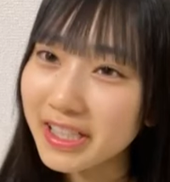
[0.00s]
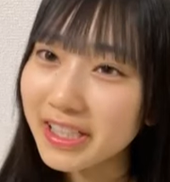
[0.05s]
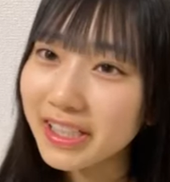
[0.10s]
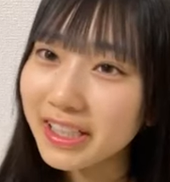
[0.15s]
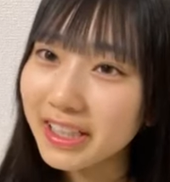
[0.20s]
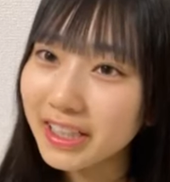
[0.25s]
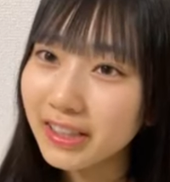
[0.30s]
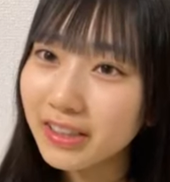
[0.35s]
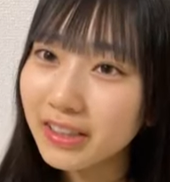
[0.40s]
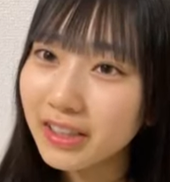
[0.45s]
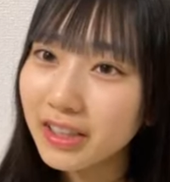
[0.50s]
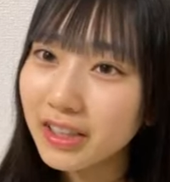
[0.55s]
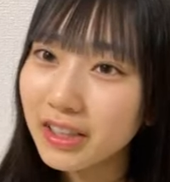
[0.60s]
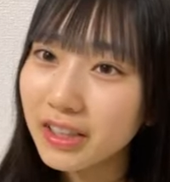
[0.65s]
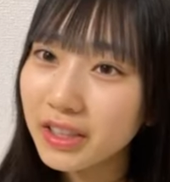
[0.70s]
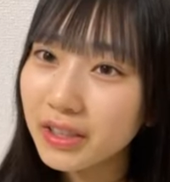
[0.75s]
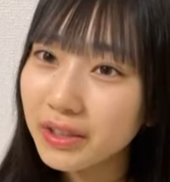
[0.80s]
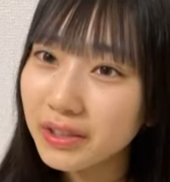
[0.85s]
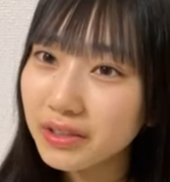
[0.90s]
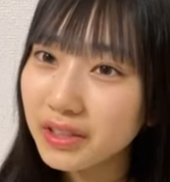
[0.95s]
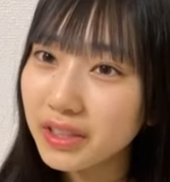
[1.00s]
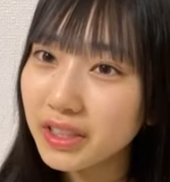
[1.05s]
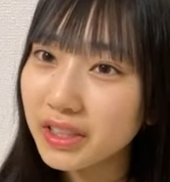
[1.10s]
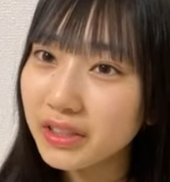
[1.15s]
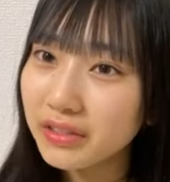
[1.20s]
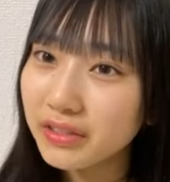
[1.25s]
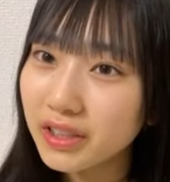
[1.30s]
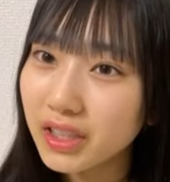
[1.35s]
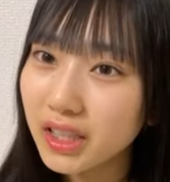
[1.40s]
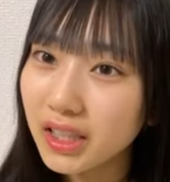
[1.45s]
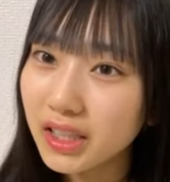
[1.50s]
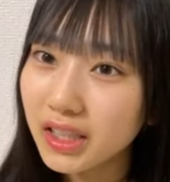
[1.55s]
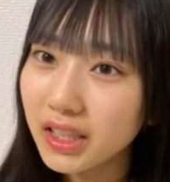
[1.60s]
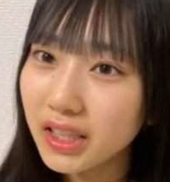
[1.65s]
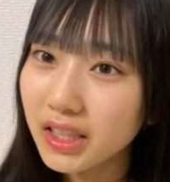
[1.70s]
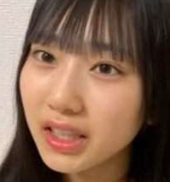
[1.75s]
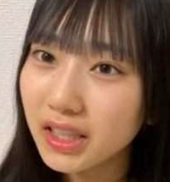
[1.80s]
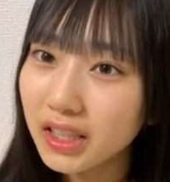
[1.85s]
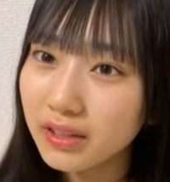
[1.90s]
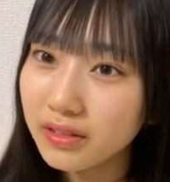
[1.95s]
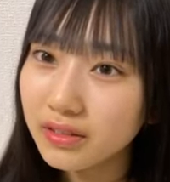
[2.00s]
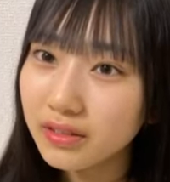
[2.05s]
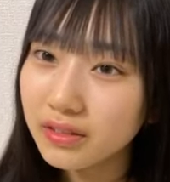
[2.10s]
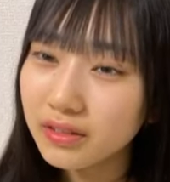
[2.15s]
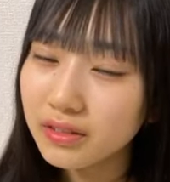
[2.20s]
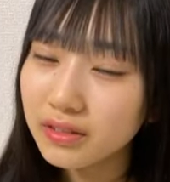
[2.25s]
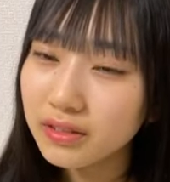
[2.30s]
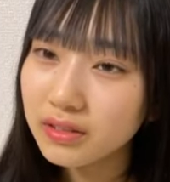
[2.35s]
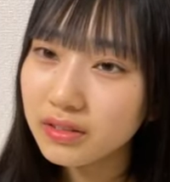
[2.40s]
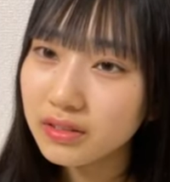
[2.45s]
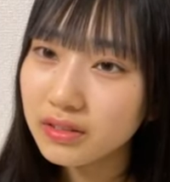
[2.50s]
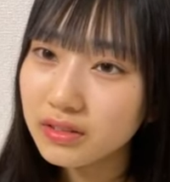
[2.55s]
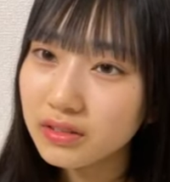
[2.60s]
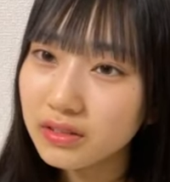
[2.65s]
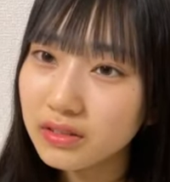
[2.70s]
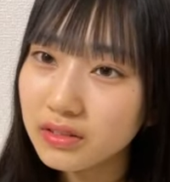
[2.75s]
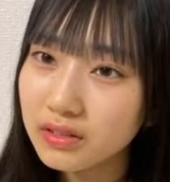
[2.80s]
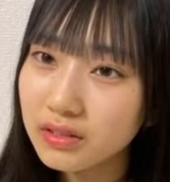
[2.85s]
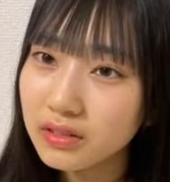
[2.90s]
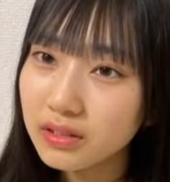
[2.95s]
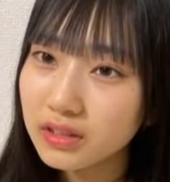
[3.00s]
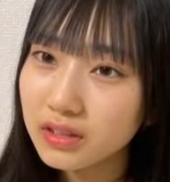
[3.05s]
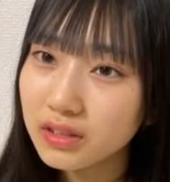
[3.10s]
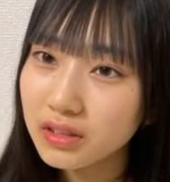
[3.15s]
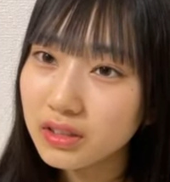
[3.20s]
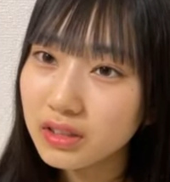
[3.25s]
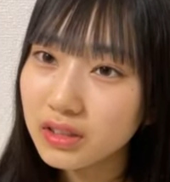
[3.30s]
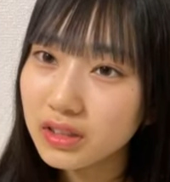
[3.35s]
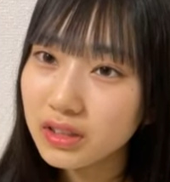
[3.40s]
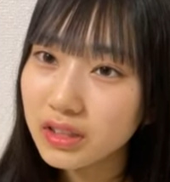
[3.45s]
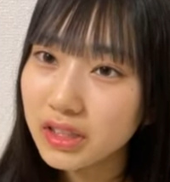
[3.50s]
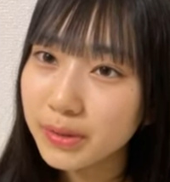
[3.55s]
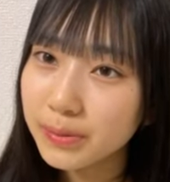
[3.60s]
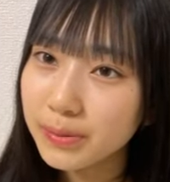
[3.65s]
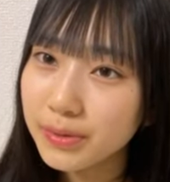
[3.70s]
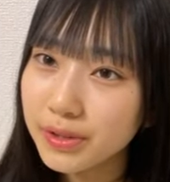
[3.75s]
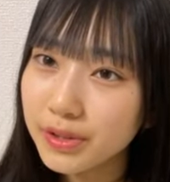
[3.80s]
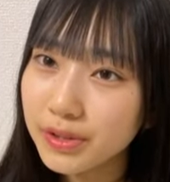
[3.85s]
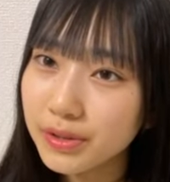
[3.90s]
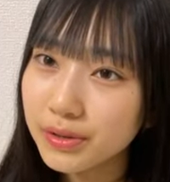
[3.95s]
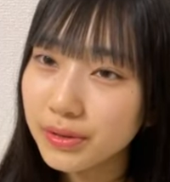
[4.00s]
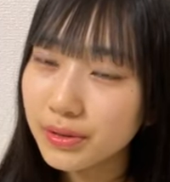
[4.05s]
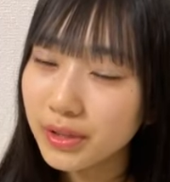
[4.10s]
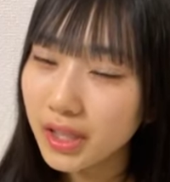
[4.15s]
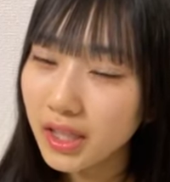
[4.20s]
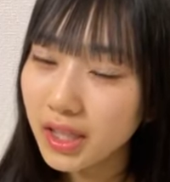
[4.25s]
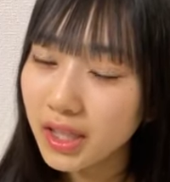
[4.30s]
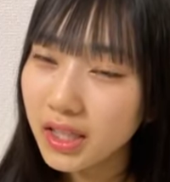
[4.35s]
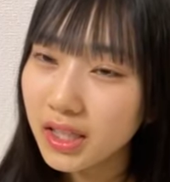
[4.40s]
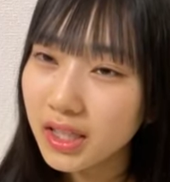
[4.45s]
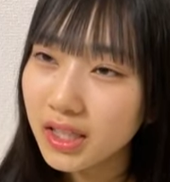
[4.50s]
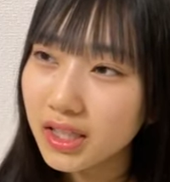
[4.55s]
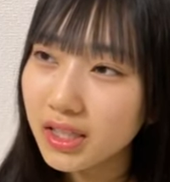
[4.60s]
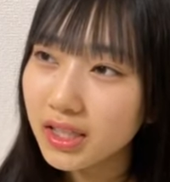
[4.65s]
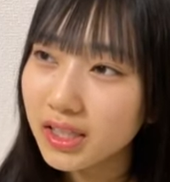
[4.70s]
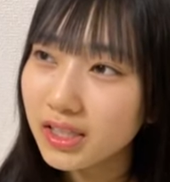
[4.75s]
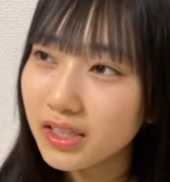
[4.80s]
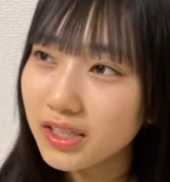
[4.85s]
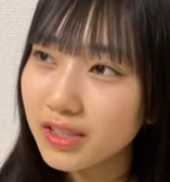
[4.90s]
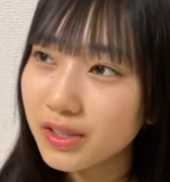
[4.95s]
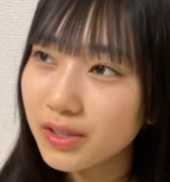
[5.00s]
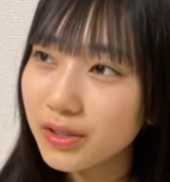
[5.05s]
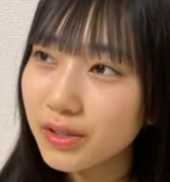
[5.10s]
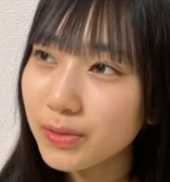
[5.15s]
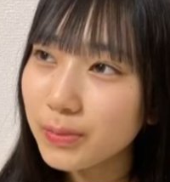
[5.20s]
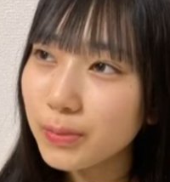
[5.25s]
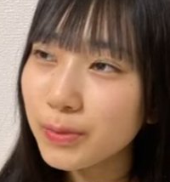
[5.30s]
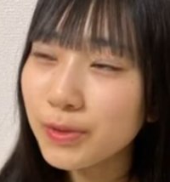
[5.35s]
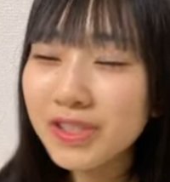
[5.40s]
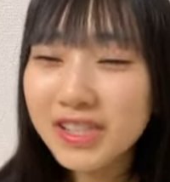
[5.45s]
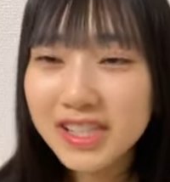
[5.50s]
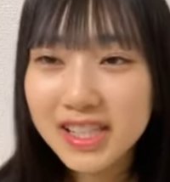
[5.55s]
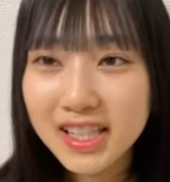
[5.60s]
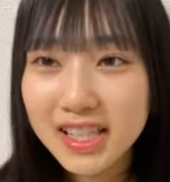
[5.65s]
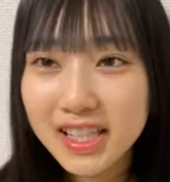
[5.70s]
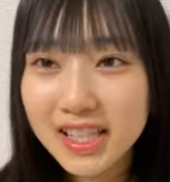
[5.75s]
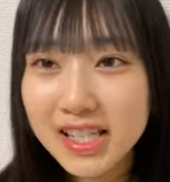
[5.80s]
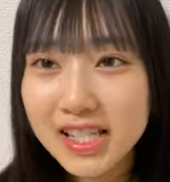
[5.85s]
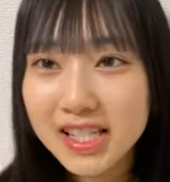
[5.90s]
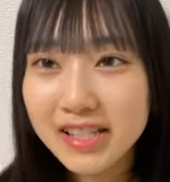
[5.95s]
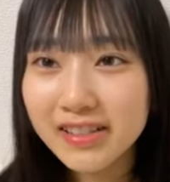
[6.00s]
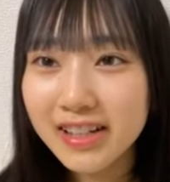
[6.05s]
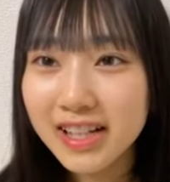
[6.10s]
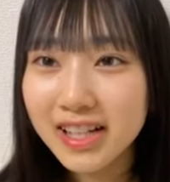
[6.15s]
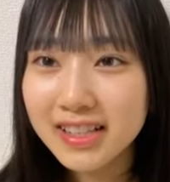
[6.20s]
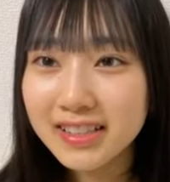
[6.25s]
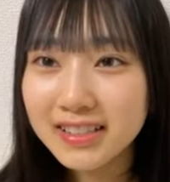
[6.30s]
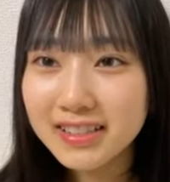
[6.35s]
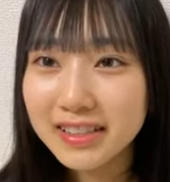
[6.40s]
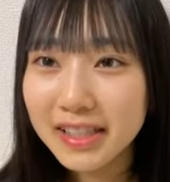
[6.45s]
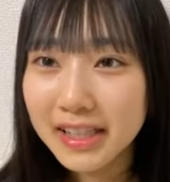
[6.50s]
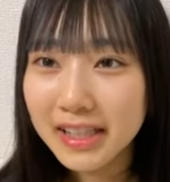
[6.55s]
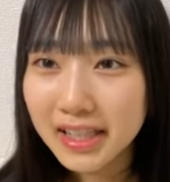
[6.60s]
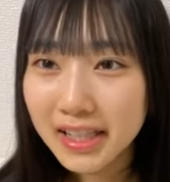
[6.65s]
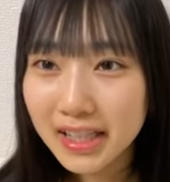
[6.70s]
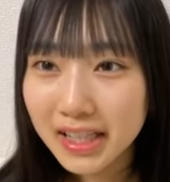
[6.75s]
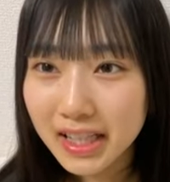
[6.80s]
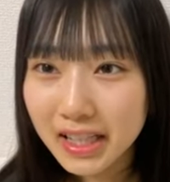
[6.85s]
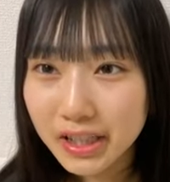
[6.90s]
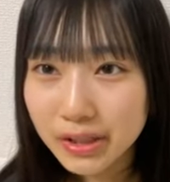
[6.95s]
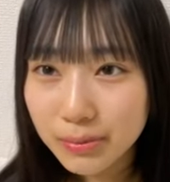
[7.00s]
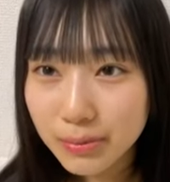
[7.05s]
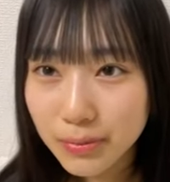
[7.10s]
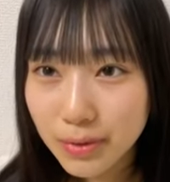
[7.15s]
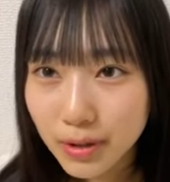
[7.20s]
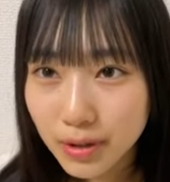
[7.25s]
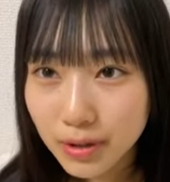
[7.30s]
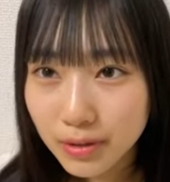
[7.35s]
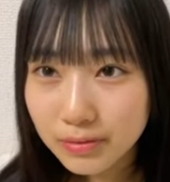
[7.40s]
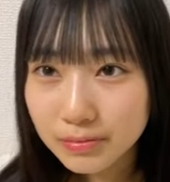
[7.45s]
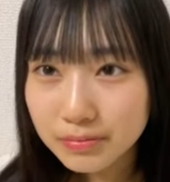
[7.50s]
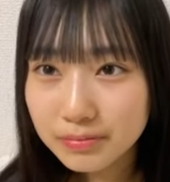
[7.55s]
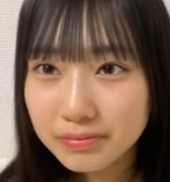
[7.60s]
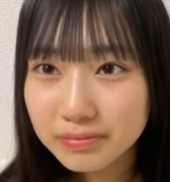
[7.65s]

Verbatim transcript: れないけどどうなんだろう分かんないけどでもちょっとねすごい申し訳なさはあるんだけれども